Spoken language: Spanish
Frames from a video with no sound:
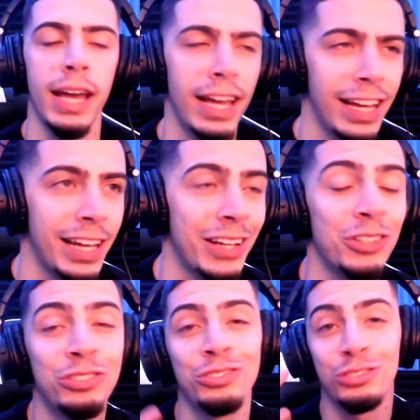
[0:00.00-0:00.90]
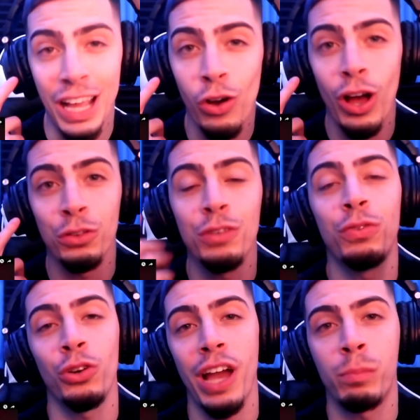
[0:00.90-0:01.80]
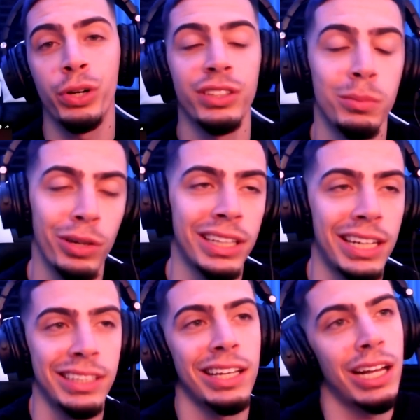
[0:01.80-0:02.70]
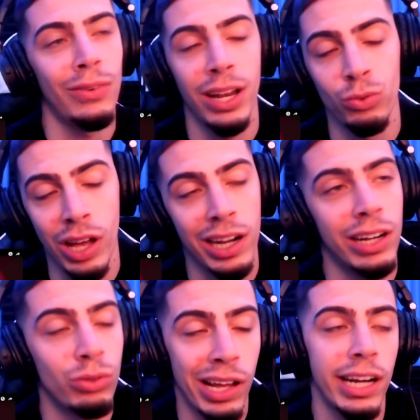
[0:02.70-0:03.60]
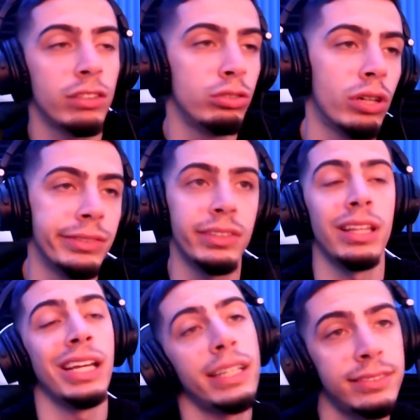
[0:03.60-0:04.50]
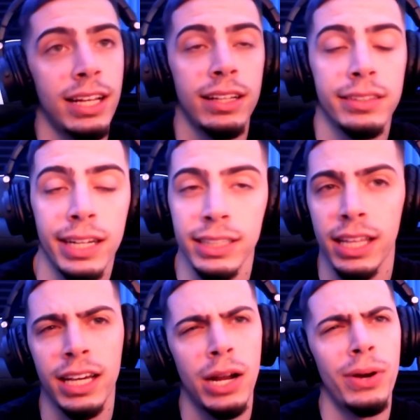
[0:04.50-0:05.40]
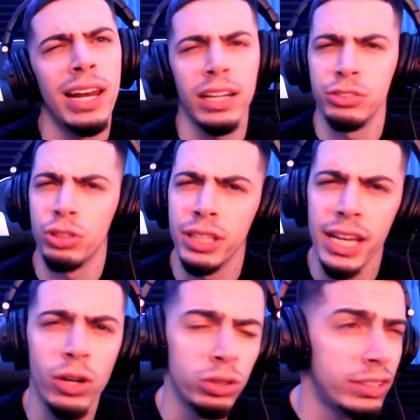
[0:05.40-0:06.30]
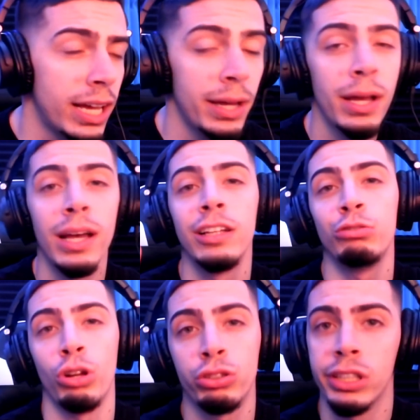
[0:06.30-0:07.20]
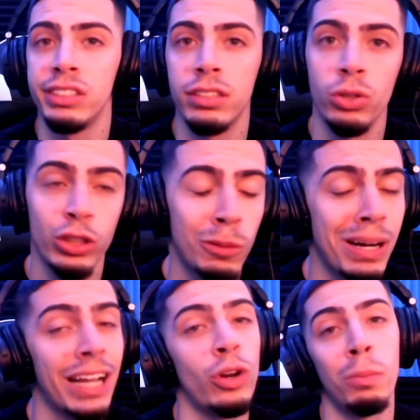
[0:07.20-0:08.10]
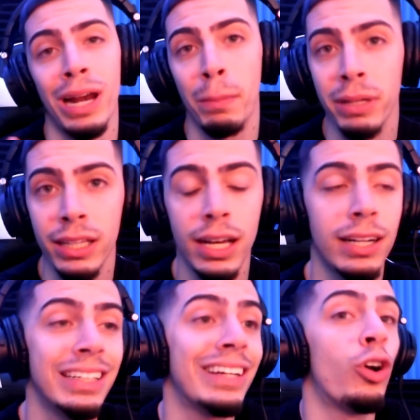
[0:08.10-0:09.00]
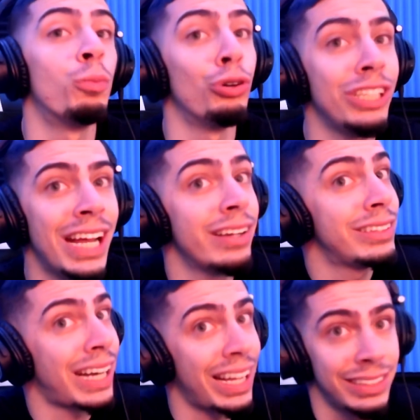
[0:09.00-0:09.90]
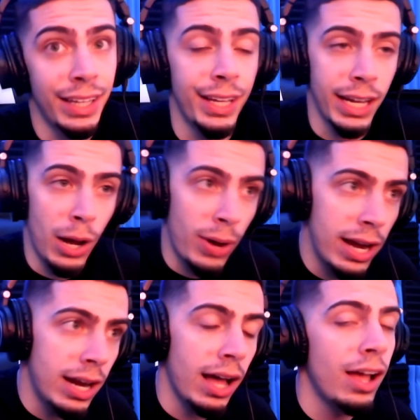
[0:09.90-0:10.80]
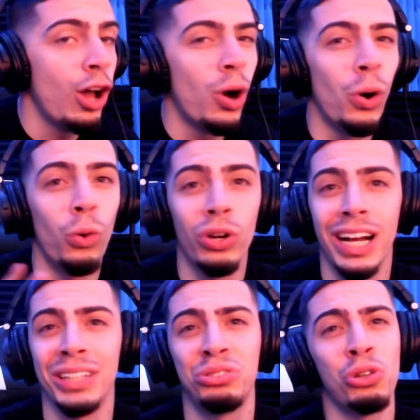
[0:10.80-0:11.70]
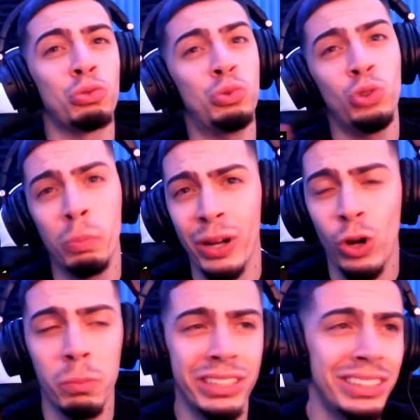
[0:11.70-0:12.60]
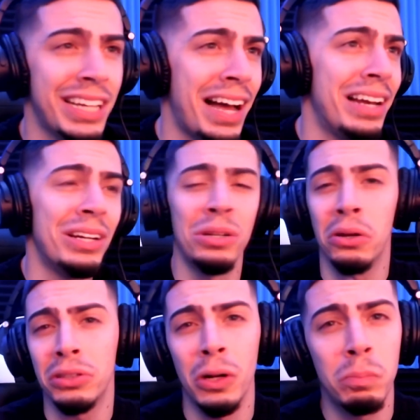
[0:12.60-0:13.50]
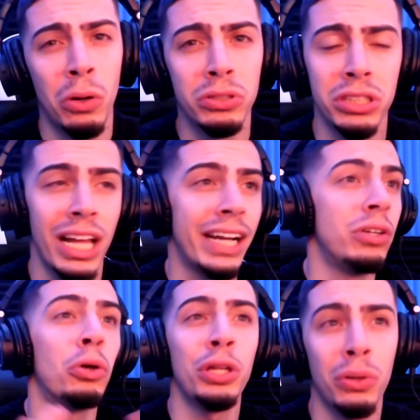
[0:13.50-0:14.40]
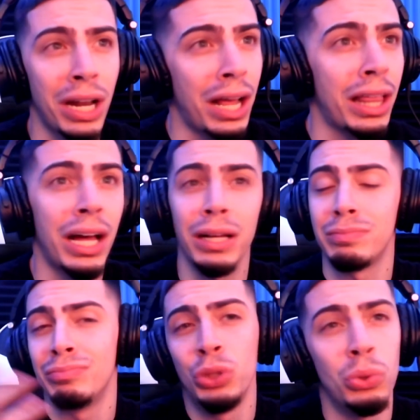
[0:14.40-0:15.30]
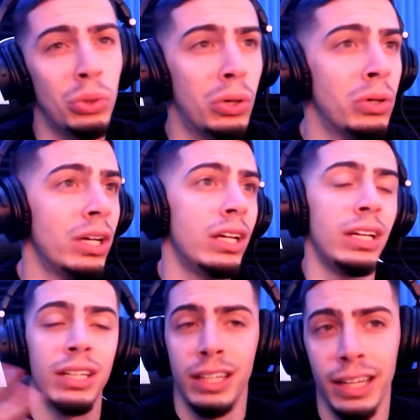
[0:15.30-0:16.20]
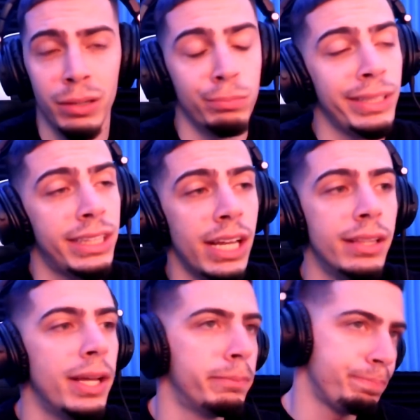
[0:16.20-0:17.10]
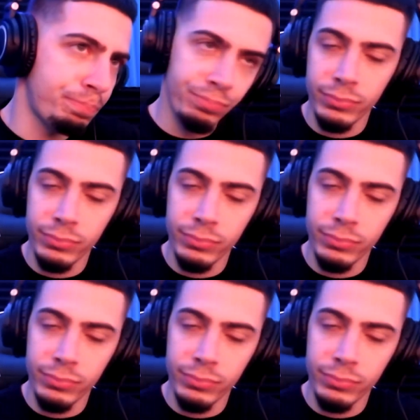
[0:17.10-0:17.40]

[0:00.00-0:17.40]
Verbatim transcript: Eh, tengo los audífonos ya puestos porque traté de grabar una, una, reacción antes de esta. Traté de grabar la canción de Jay Cortez. Solo estoy diciendo esto para que no me la pidan. Como dije, traté de grabarla. Una canción súper comercial. No tiró punchline, no dijo nada duro. Eh, ¿Me entiende?